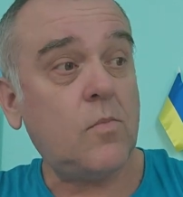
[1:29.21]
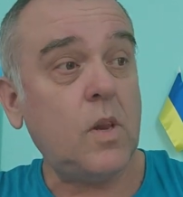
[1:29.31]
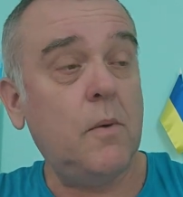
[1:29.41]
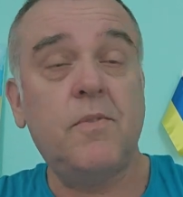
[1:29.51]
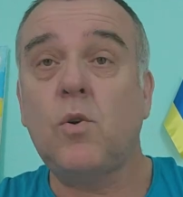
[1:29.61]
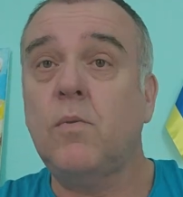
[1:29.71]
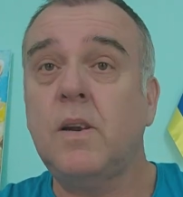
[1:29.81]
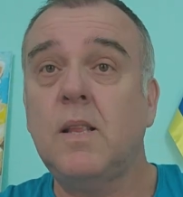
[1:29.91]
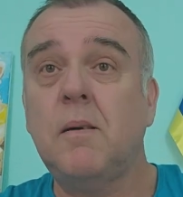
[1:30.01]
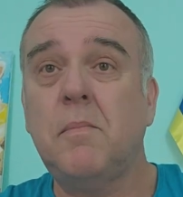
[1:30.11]

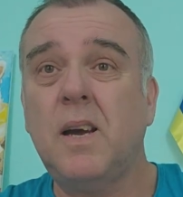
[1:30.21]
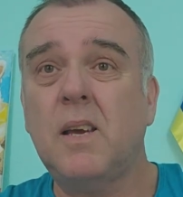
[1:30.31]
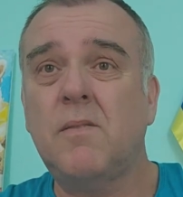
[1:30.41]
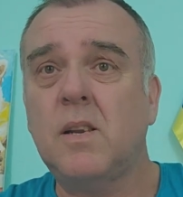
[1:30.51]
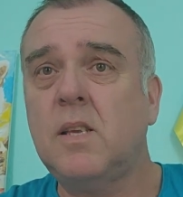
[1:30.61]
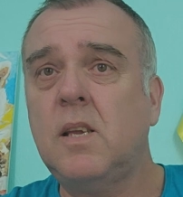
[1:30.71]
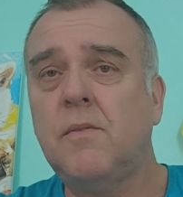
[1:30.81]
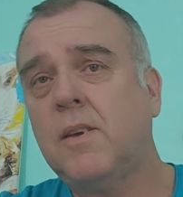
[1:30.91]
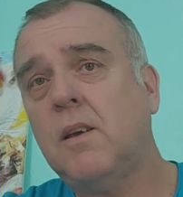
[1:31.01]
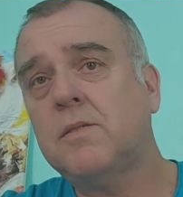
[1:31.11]
обворовали дома и квартиры
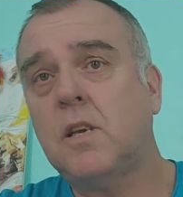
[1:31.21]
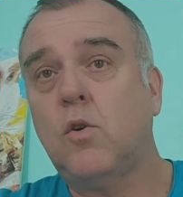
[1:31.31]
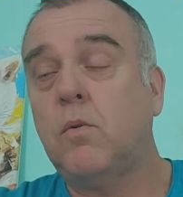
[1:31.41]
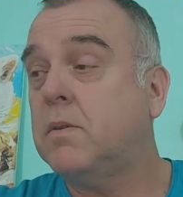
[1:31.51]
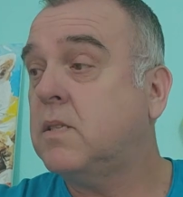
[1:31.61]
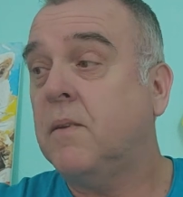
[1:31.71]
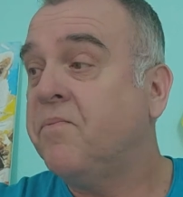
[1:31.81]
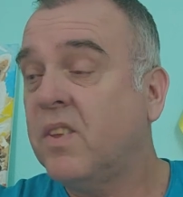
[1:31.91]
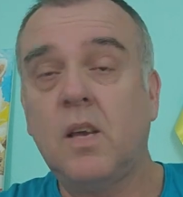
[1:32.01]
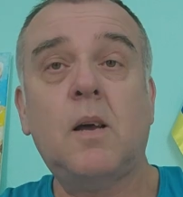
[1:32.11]
в Киевской области,
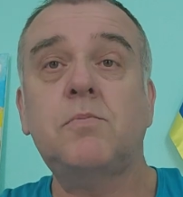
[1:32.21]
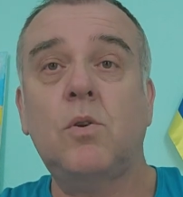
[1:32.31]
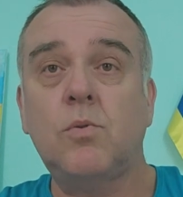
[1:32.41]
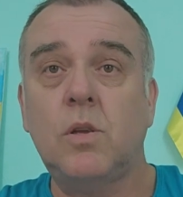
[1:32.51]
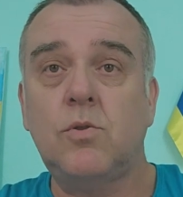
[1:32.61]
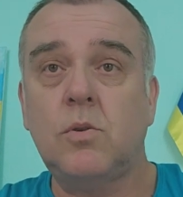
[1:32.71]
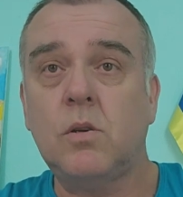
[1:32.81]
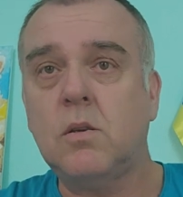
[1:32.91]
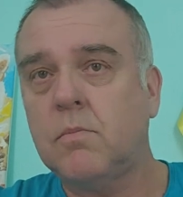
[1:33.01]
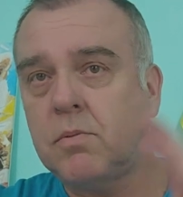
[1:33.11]
их абсолютно ничего,
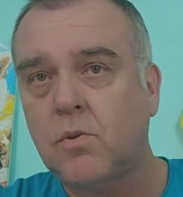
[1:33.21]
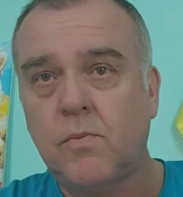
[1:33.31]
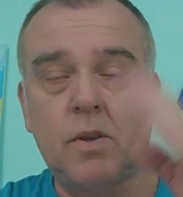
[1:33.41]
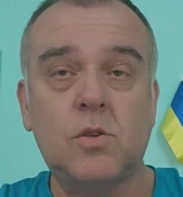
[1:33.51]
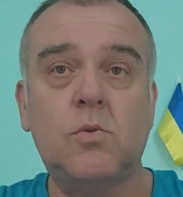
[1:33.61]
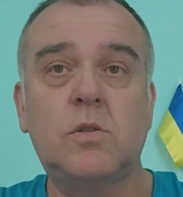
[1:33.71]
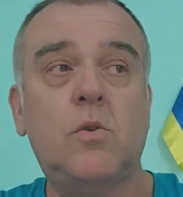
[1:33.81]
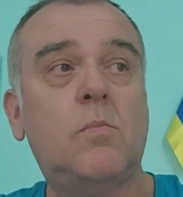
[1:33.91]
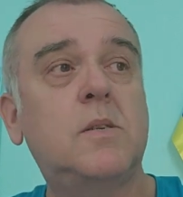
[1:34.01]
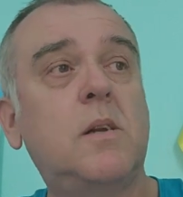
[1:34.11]
и потом в
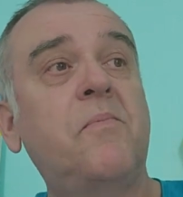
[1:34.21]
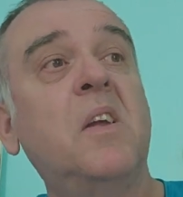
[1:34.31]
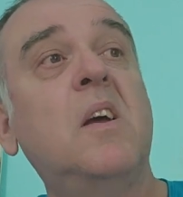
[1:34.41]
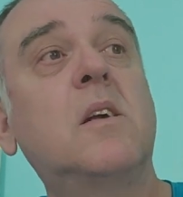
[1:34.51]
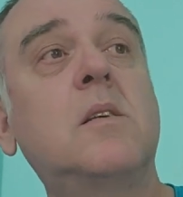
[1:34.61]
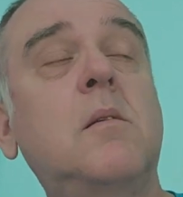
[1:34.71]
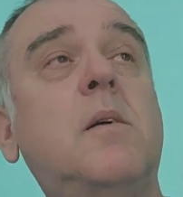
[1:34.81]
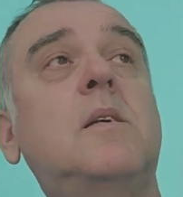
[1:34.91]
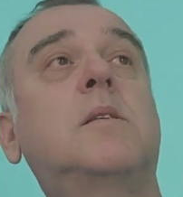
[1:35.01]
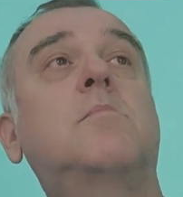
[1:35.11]
Херсонской области
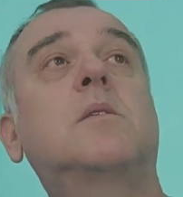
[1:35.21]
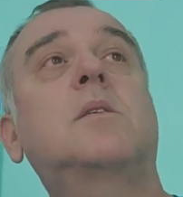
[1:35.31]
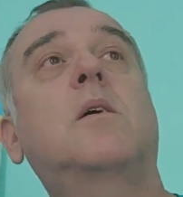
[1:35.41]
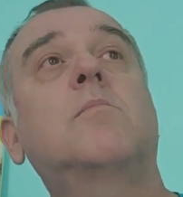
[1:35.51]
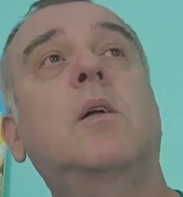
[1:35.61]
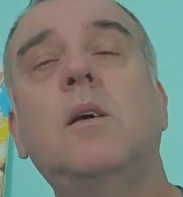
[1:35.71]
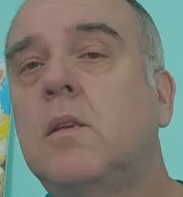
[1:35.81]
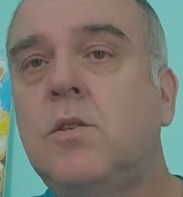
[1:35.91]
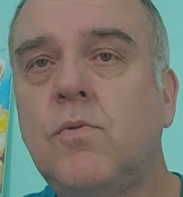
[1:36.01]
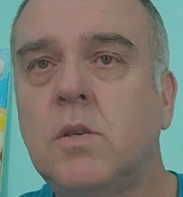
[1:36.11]
занимались тем же самым. Да, их
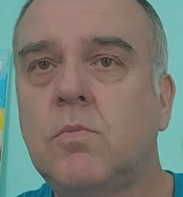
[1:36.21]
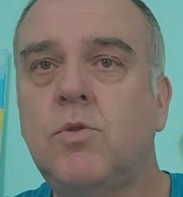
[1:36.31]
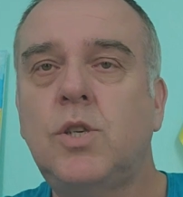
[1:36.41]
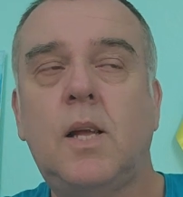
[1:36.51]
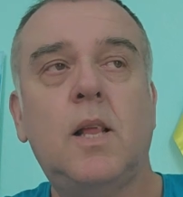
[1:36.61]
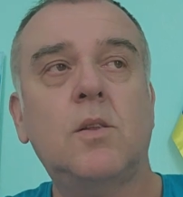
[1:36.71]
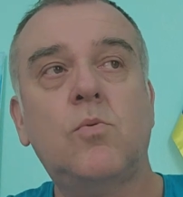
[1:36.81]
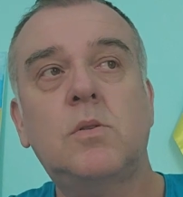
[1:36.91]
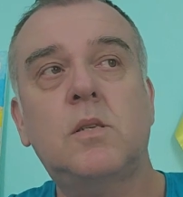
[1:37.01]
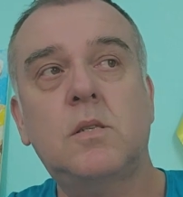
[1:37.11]
ничего не смущало, а
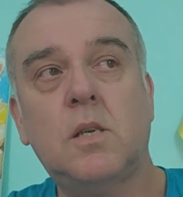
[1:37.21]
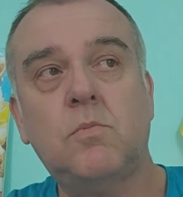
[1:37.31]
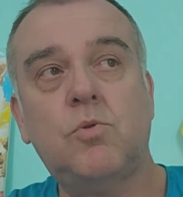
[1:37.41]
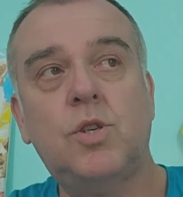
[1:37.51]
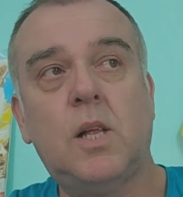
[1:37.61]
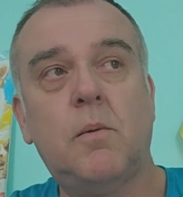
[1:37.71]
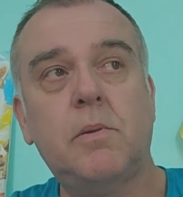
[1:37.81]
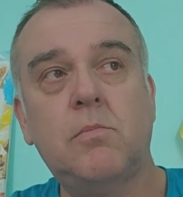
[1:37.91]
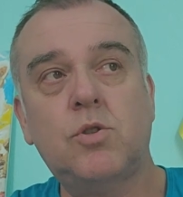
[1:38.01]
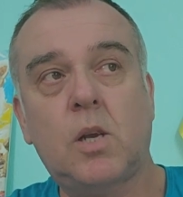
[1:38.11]
тут, значит, засмущало,
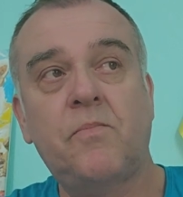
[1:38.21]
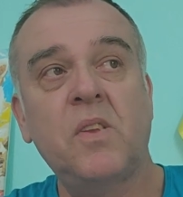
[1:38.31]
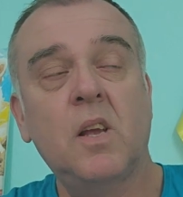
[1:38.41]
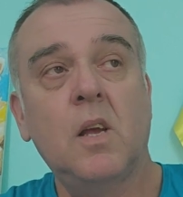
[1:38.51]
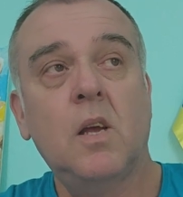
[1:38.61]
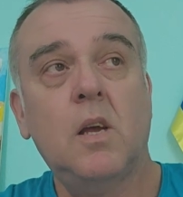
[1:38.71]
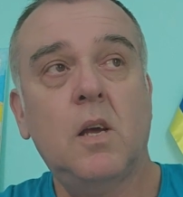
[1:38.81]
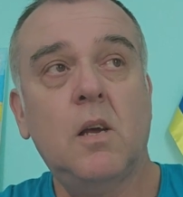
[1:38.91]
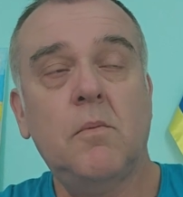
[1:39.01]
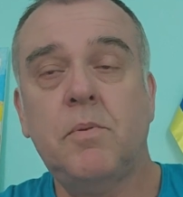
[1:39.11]
потому что
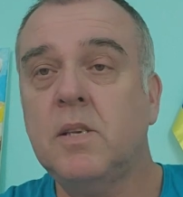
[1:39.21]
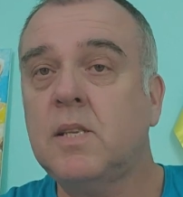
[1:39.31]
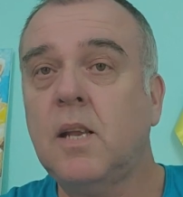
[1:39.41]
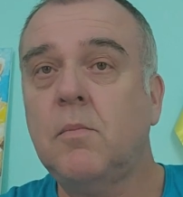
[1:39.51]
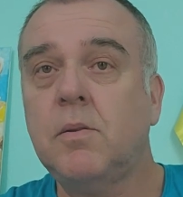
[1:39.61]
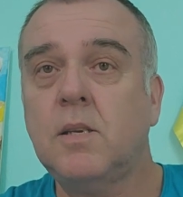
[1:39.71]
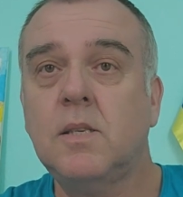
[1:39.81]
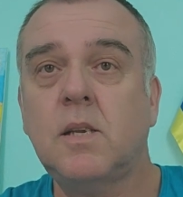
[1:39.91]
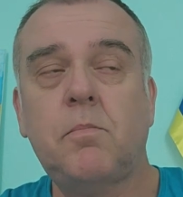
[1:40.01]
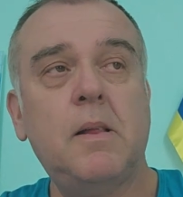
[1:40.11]
э, перестали
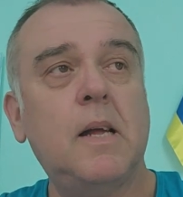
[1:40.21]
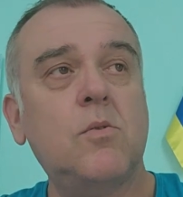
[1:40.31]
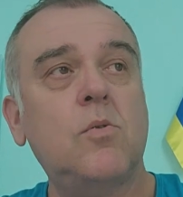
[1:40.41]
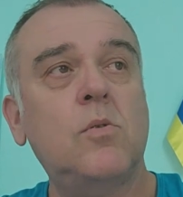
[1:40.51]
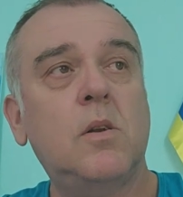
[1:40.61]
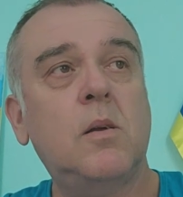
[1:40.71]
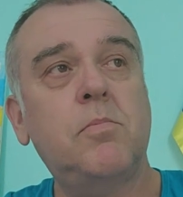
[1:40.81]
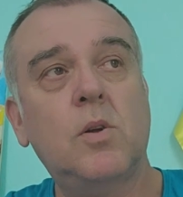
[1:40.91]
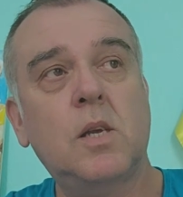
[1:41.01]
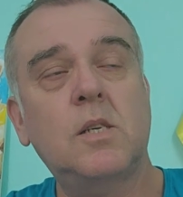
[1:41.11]
платить зарплату или
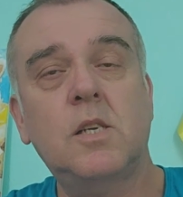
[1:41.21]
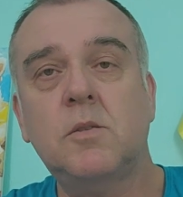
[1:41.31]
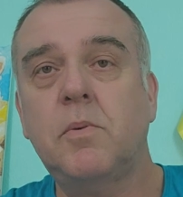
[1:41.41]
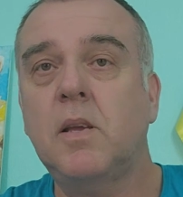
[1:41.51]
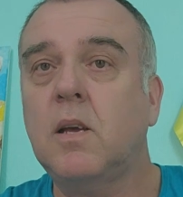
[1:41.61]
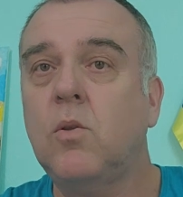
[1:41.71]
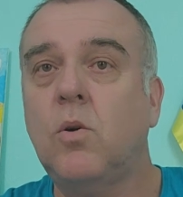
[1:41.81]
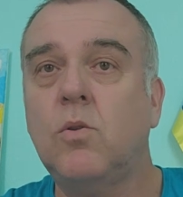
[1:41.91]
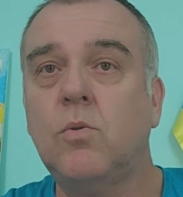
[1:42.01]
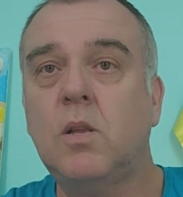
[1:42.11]
платят через
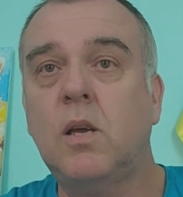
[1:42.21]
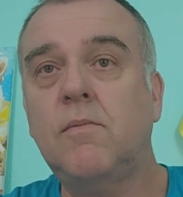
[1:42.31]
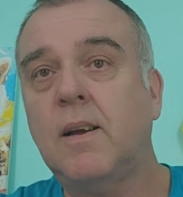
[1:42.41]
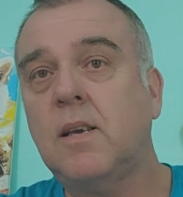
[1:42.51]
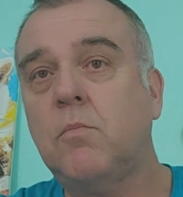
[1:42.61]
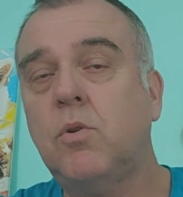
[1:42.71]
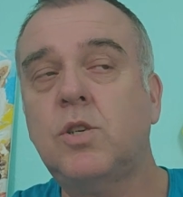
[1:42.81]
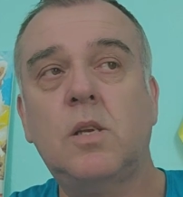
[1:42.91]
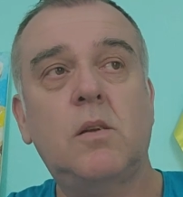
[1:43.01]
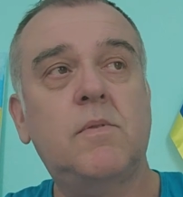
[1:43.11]
пень-колоду, да и Ванька
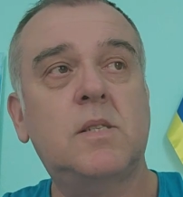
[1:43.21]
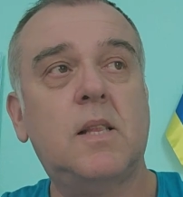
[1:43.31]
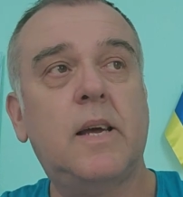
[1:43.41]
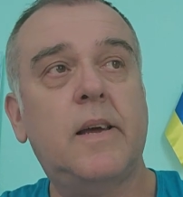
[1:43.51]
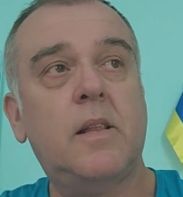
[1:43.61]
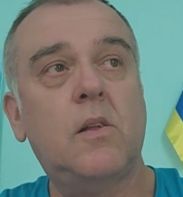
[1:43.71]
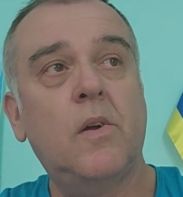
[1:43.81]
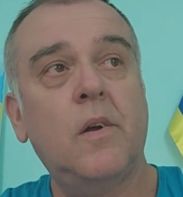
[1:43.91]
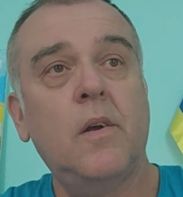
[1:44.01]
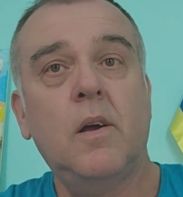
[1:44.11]
больше не высылает
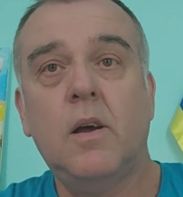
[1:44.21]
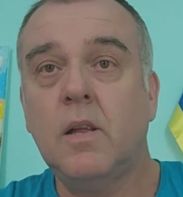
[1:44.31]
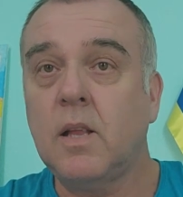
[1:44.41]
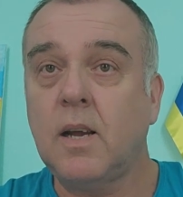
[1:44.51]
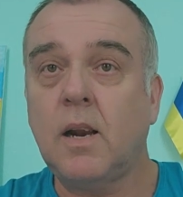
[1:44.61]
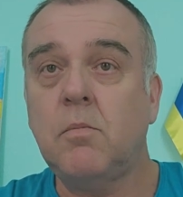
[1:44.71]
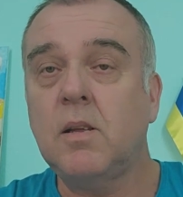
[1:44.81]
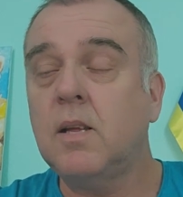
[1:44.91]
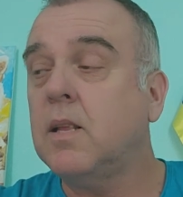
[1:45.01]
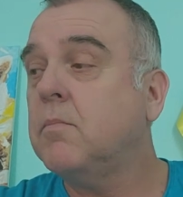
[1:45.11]
э,
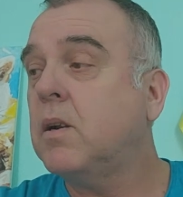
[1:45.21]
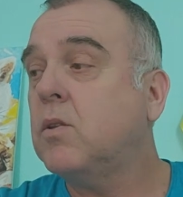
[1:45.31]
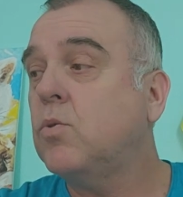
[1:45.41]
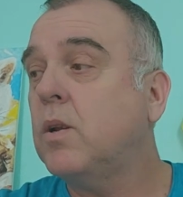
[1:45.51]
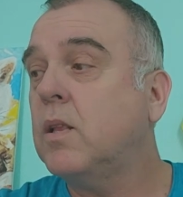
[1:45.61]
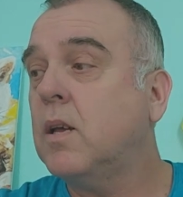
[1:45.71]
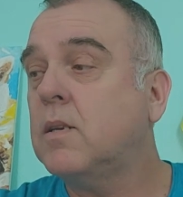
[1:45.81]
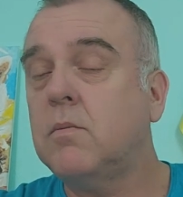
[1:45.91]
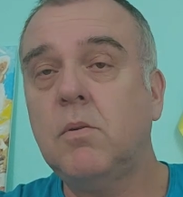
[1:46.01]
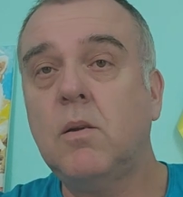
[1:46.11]
награбленное, намародеренное
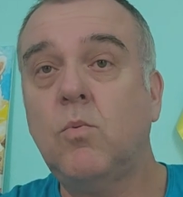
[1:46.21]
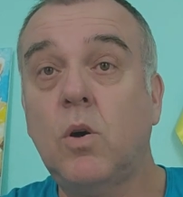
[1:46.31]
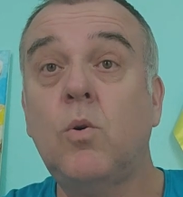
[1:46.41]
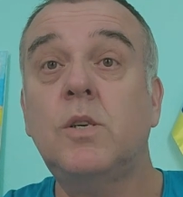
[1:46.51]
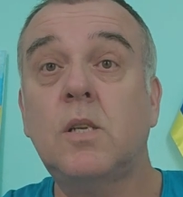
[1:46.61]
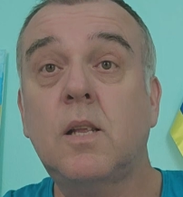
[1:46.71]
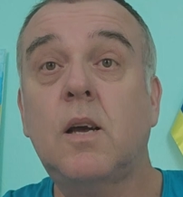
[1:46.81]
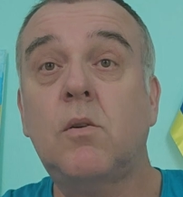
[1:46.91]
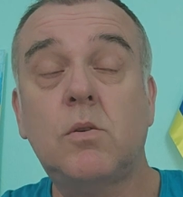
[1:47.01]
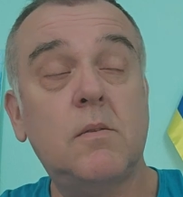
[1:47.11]
к себе домой. Хочет она,
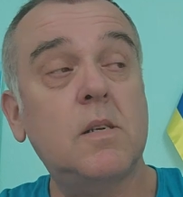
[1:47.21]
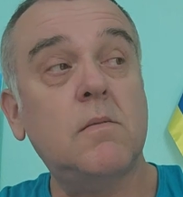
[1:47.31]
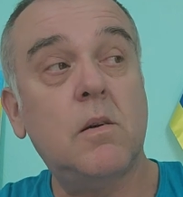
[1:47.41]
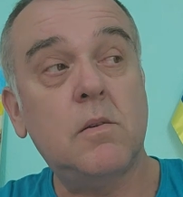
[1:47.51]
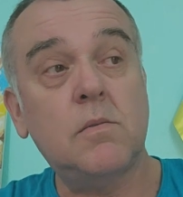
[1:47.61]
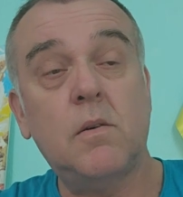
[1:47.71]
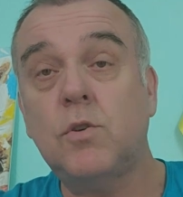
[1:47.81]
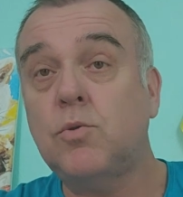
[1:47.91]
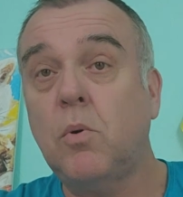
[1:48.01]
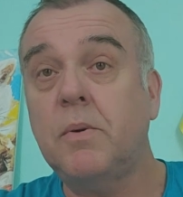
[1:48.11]
короче говоря, своего, своего
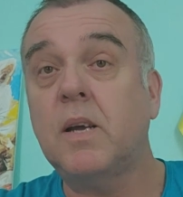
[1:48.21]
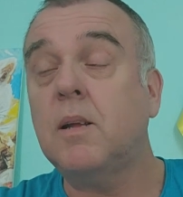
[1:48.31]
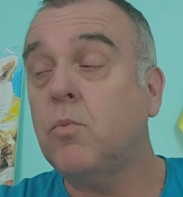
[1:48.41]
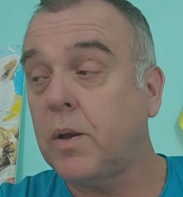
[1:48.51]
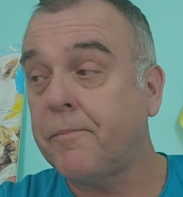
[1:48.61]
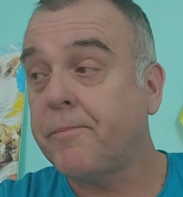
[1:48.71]
чмобика домой.